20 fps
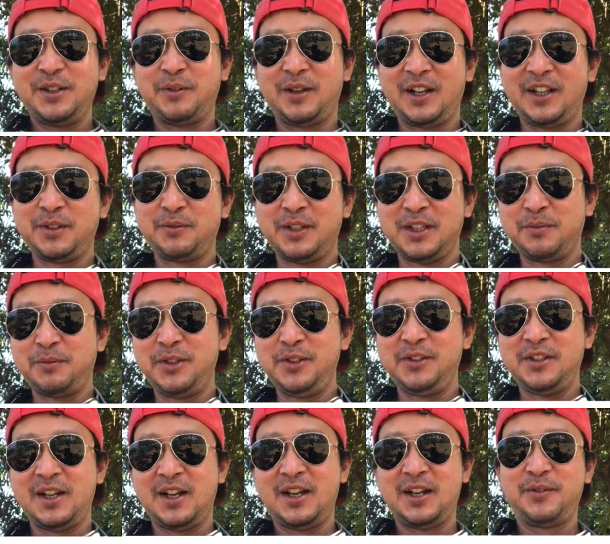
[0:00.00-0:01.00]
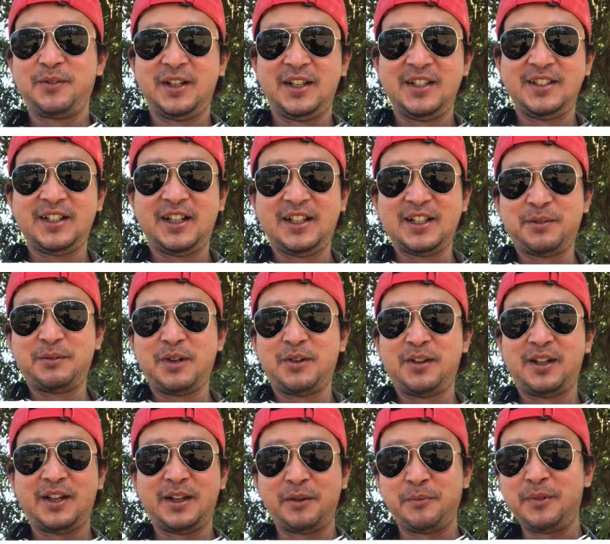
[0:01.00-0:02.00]
kemarin teman-teman juga pada cerita
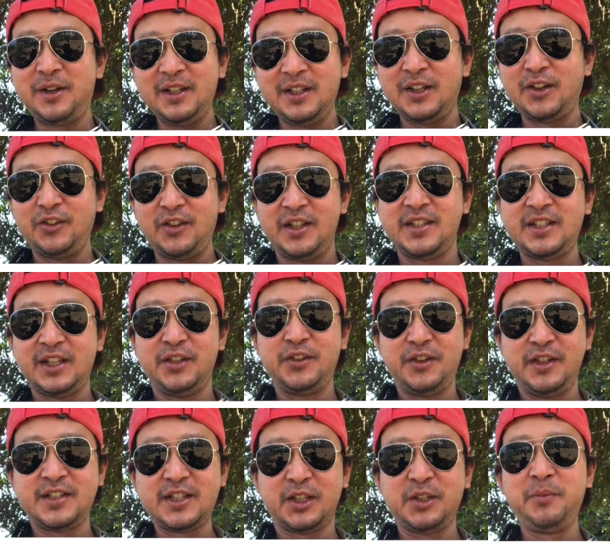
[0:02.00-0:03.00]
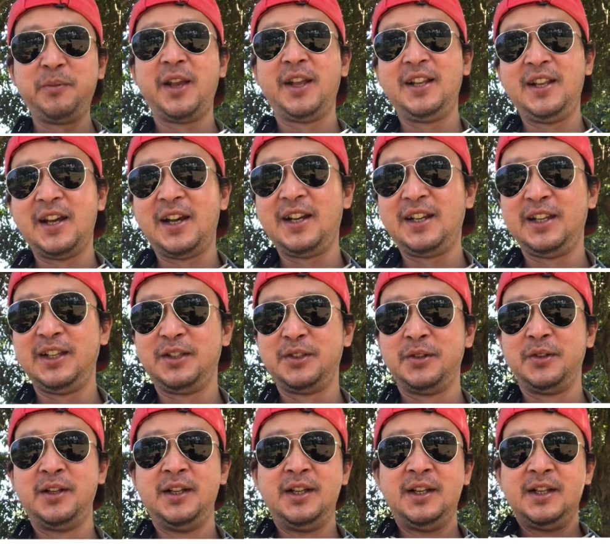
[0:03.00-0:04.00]
bahwa emang kondisi Indonesia itu beda gitu
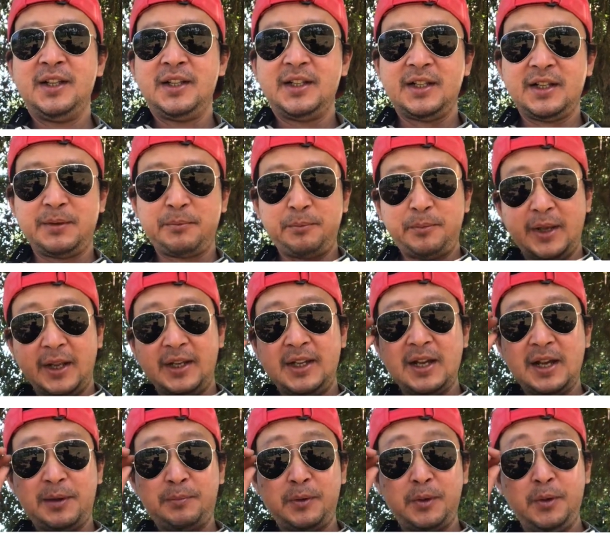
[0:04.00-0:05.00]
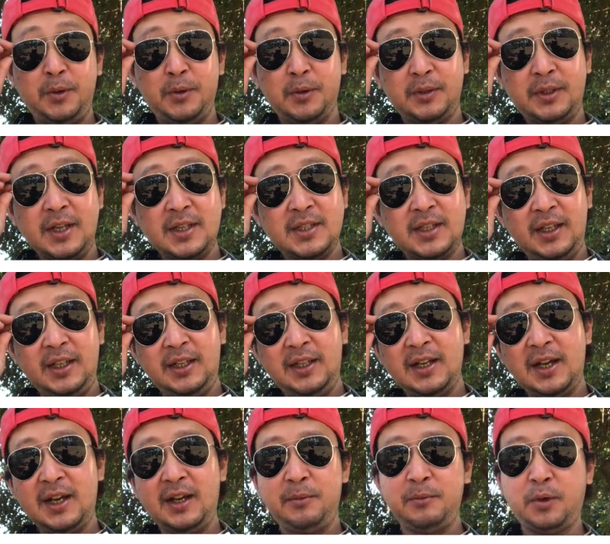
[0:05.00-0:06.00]
uh, beda penduduknya
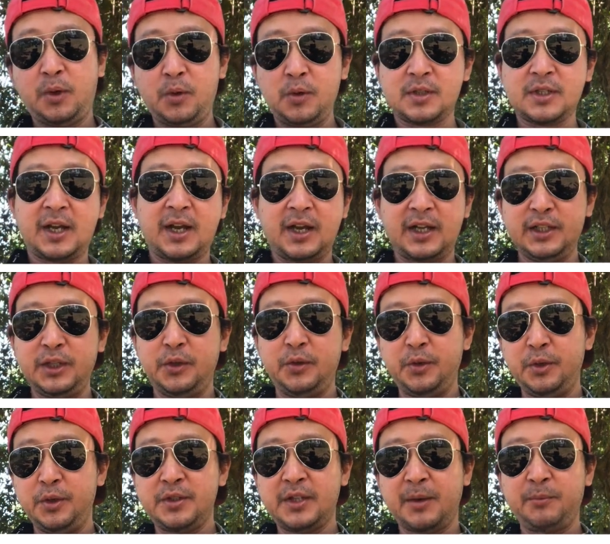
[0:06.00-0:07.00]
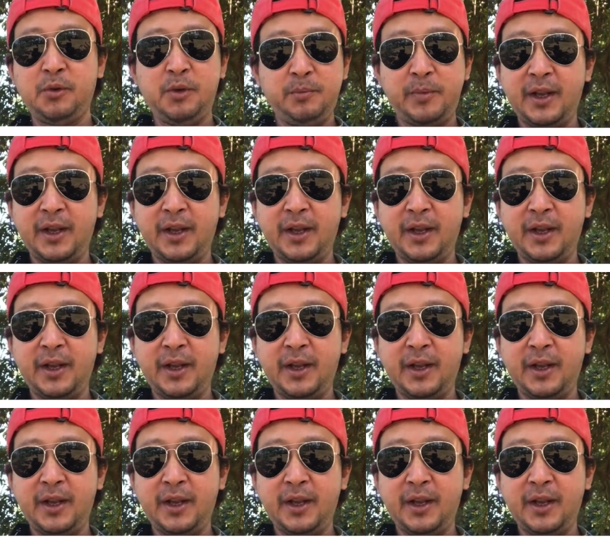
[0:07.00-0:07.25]
sehingga berusaha di Indonesia pun